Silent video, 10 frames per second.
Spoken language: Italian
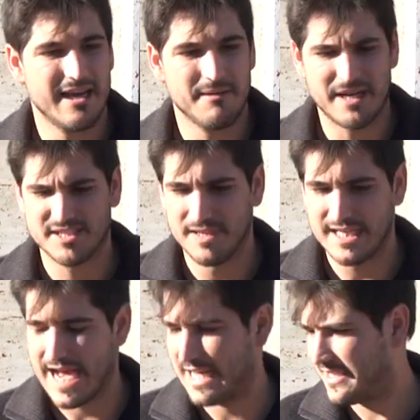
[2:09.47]
mass
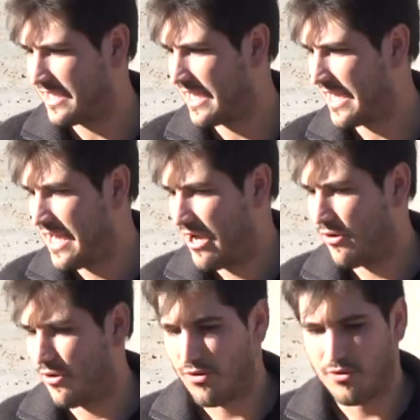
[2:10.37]
mediatiche
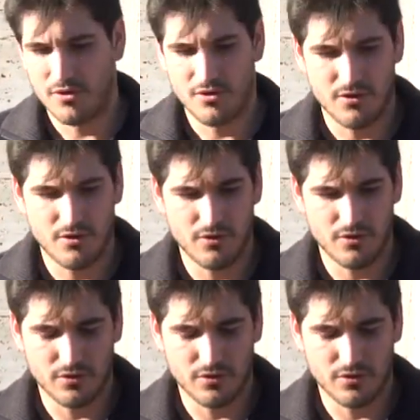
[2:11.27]
o o,